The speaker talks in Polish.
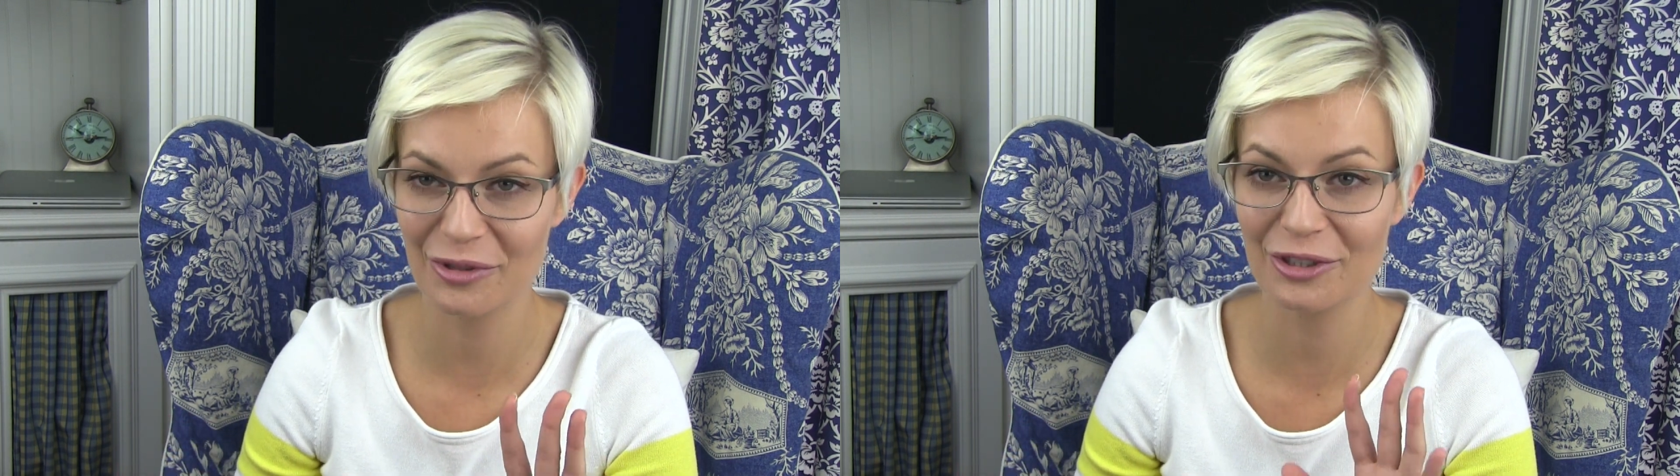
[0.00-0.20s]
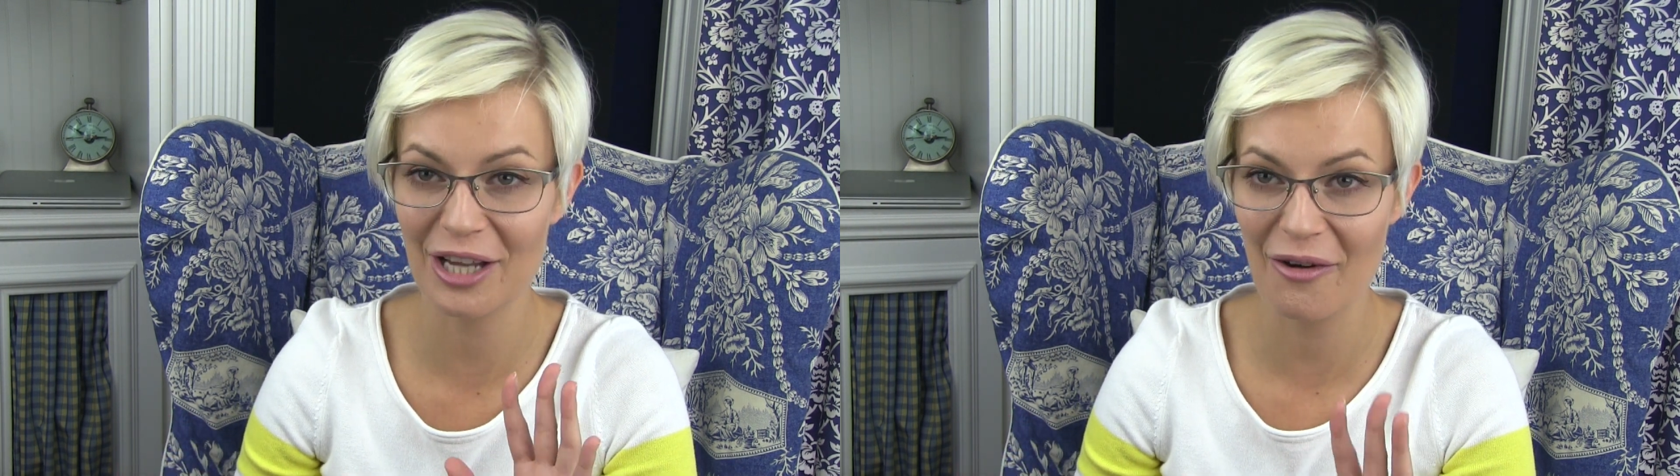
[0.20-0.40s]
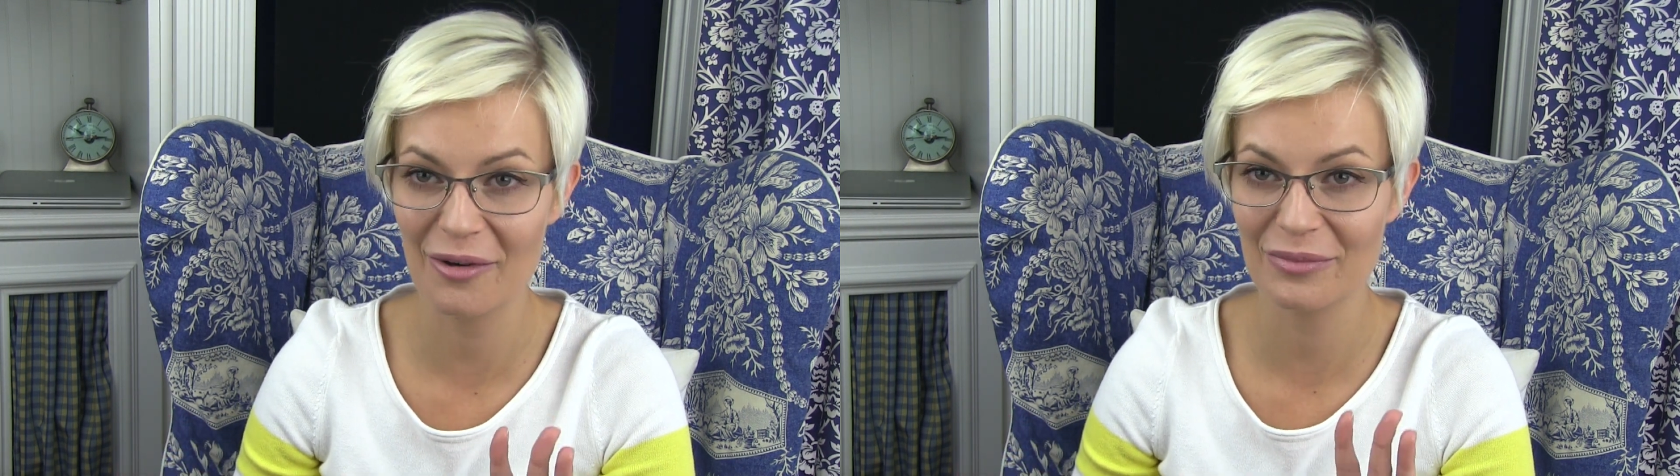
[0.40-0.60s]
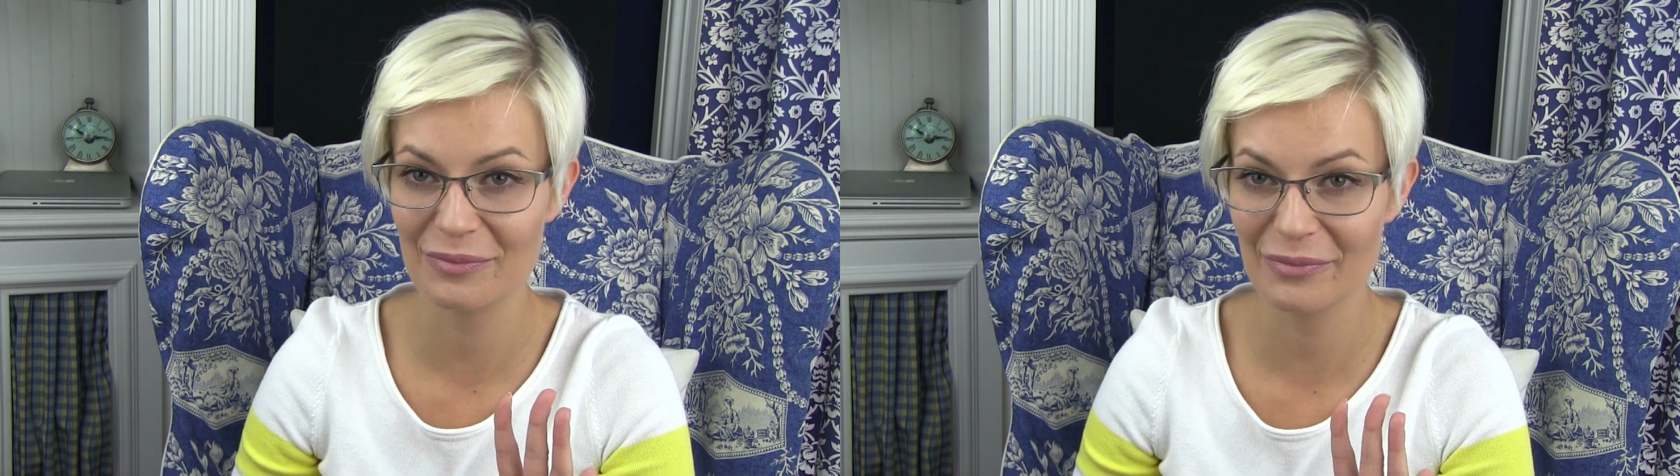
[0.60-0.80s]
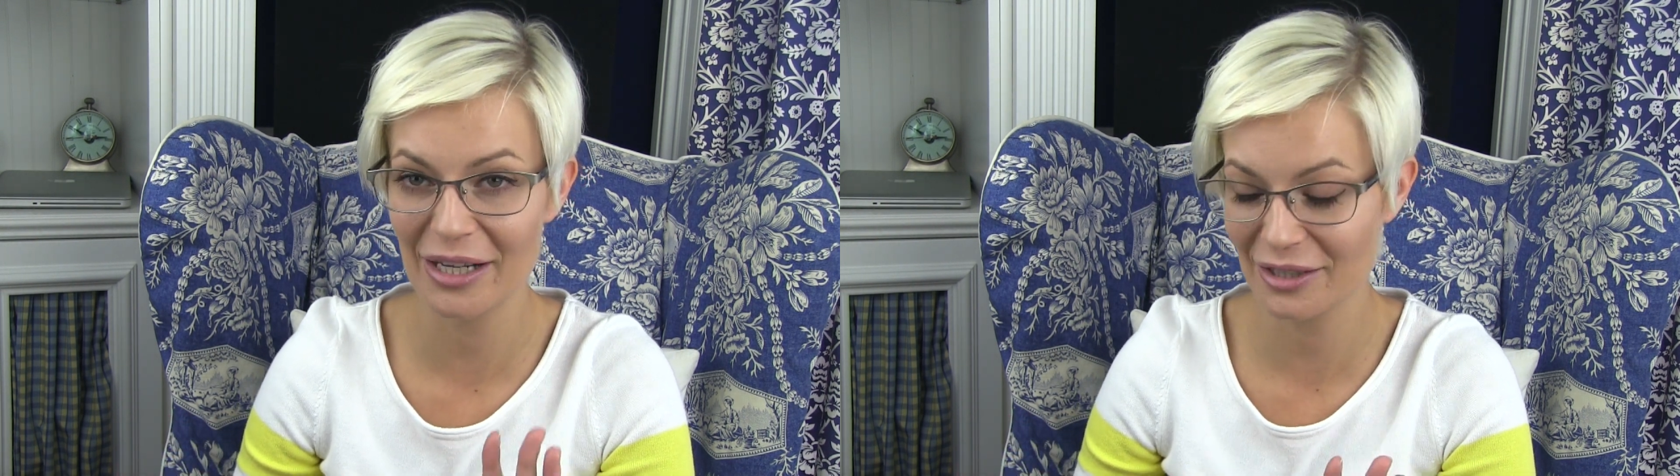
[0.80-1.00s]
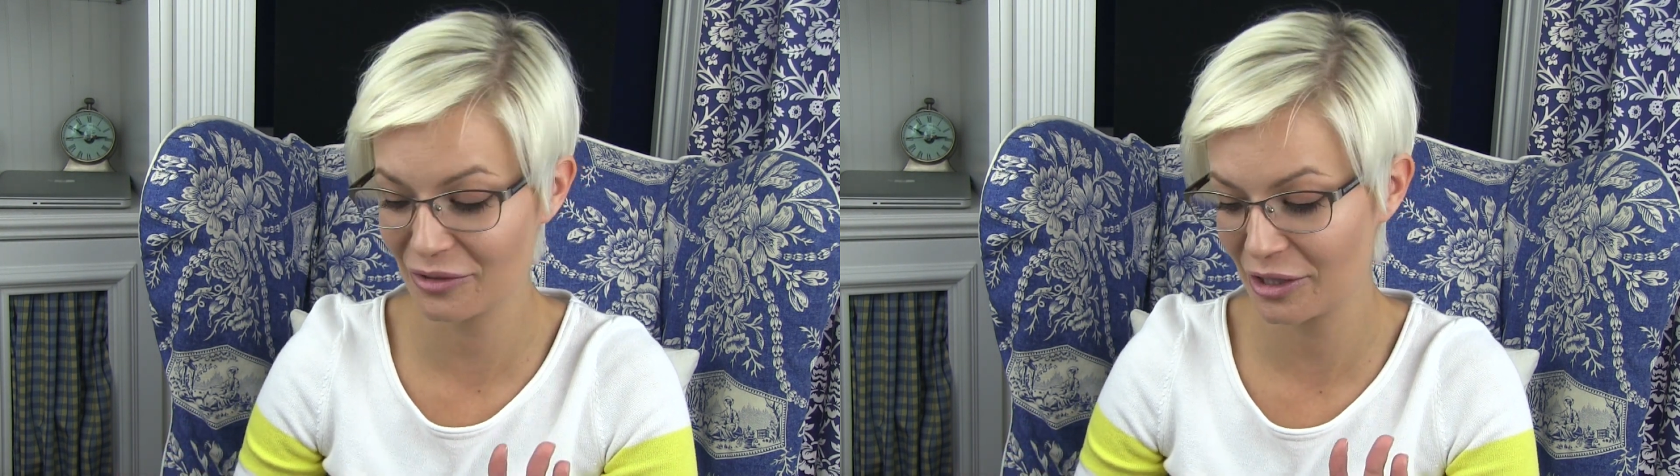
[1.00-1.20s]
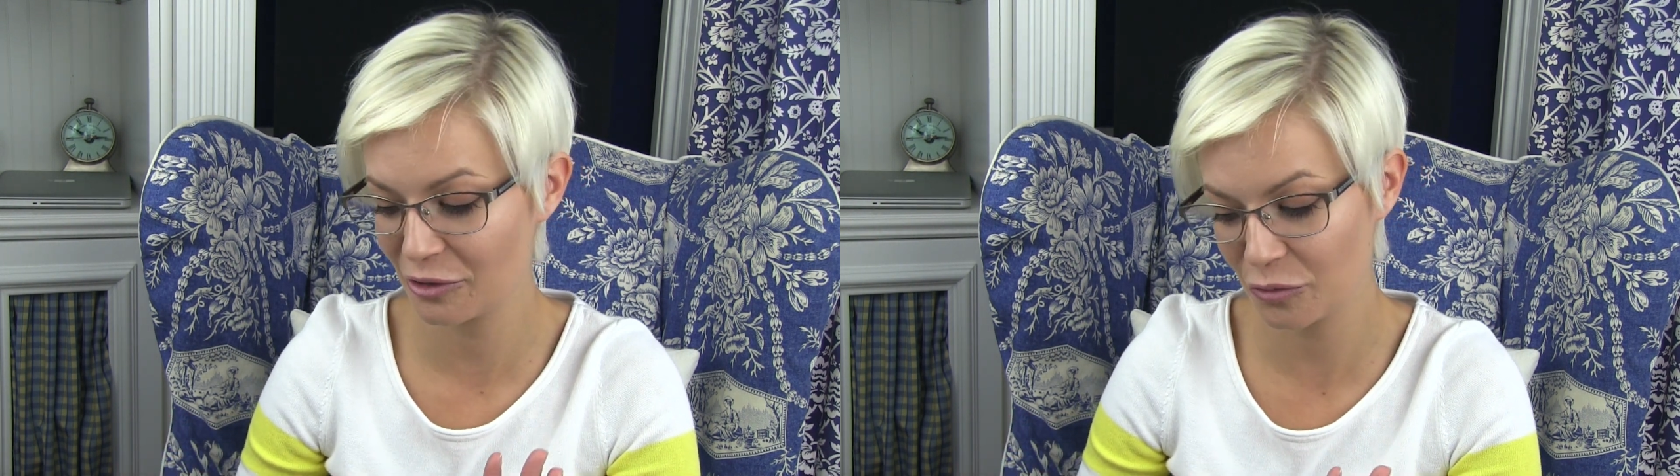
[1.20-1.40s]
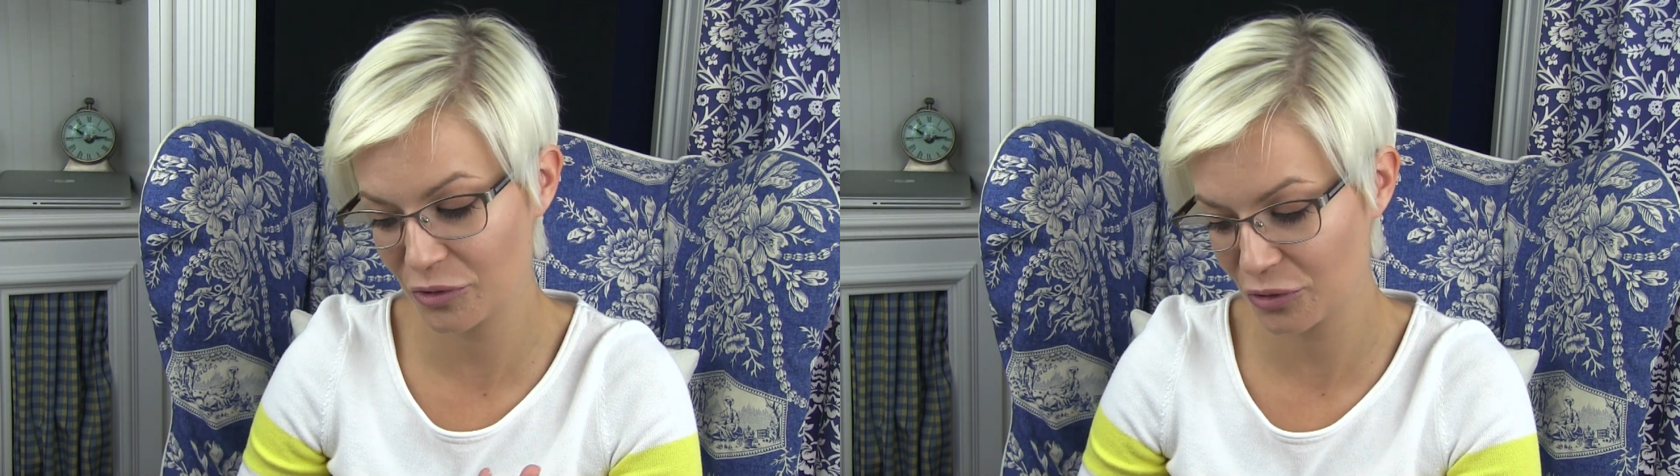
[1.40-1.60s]
bo chciałam bardzo
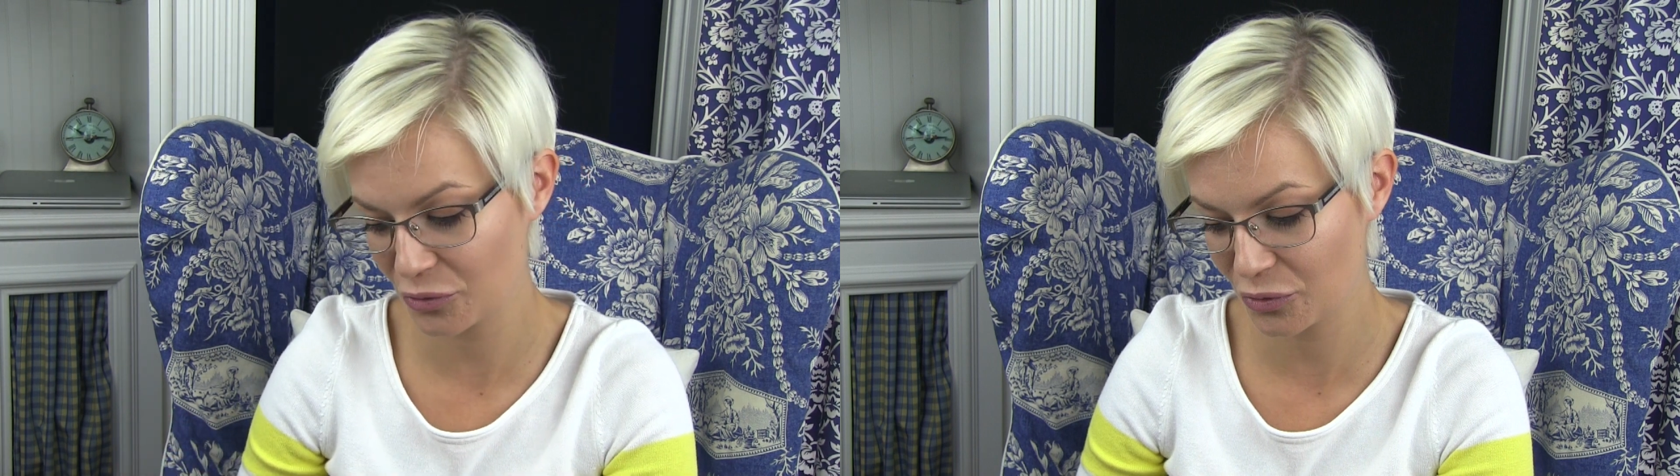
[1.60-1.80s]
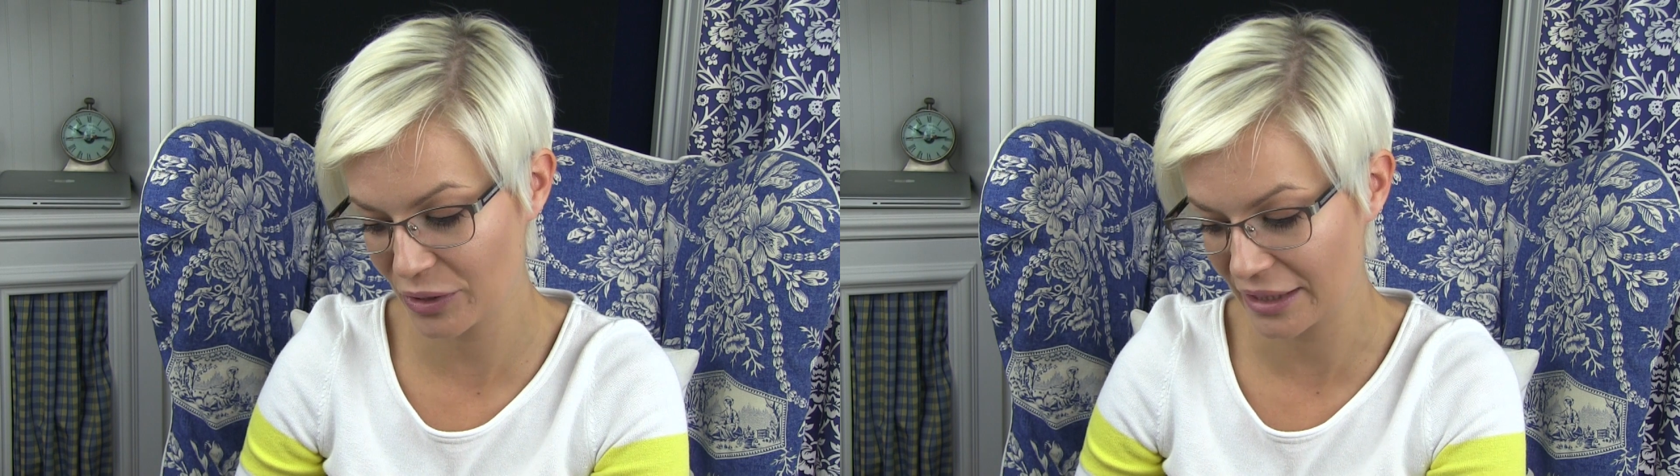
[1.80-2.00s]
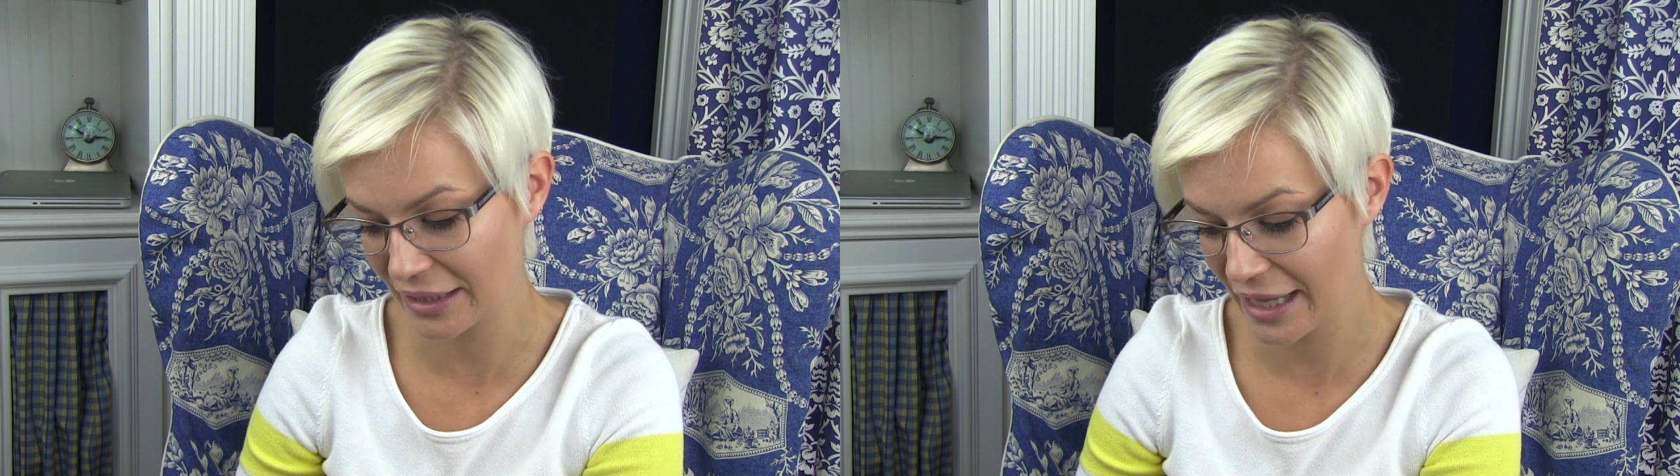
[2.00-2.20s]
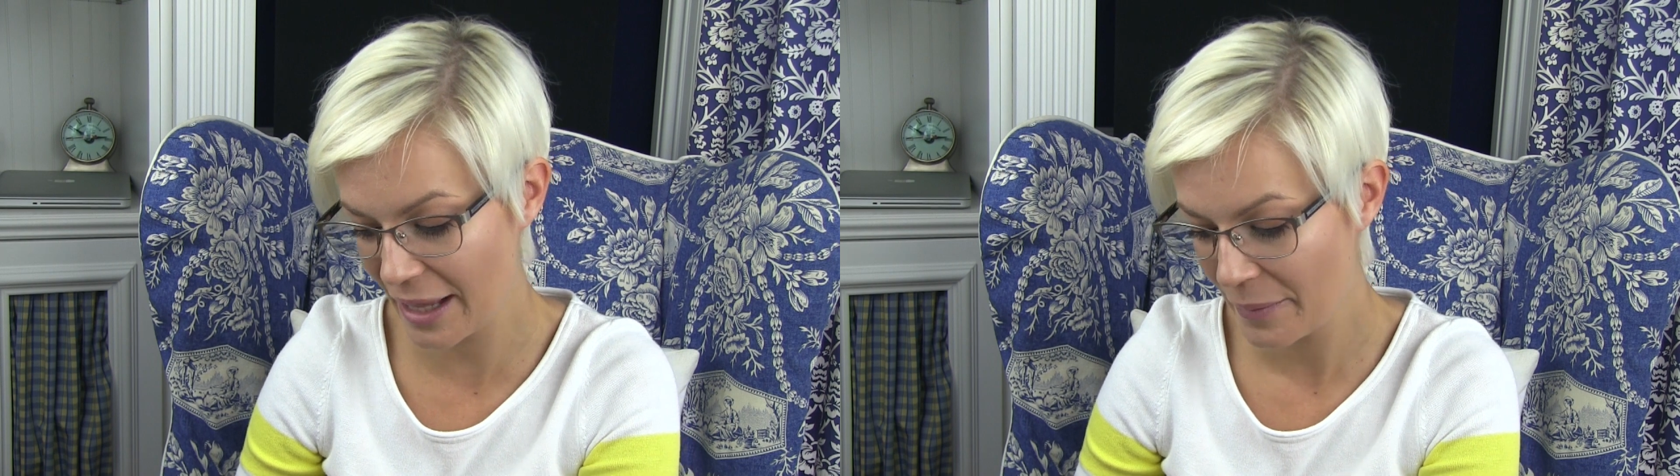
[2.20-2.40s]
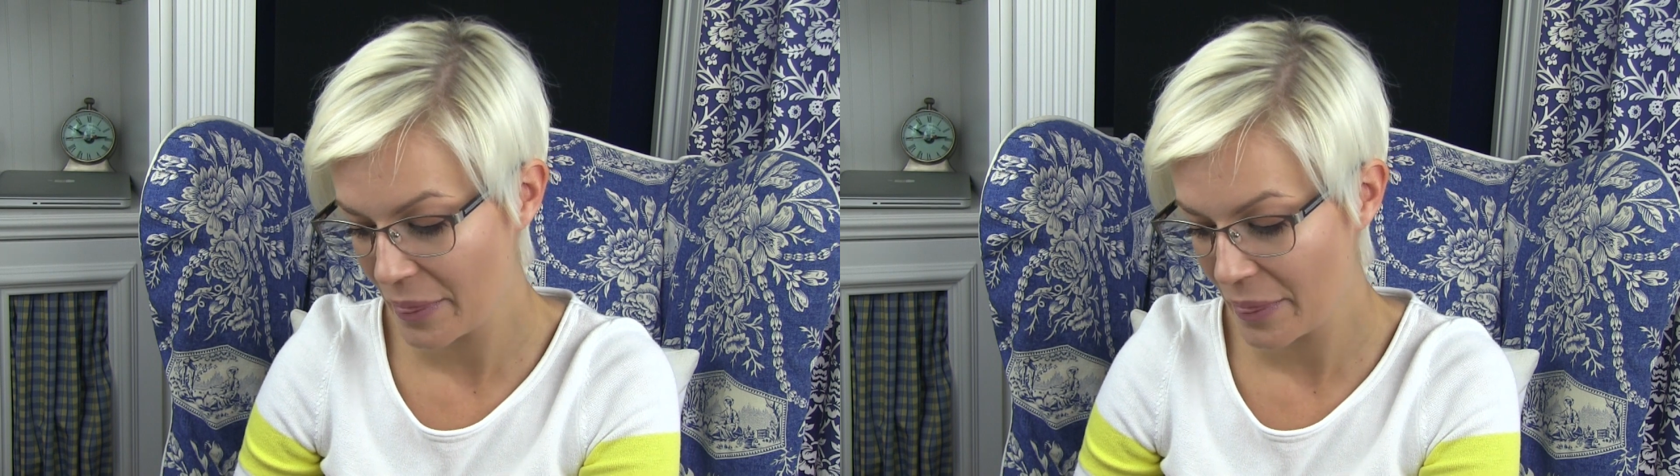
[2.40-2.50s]
jej kupić tą sukienkę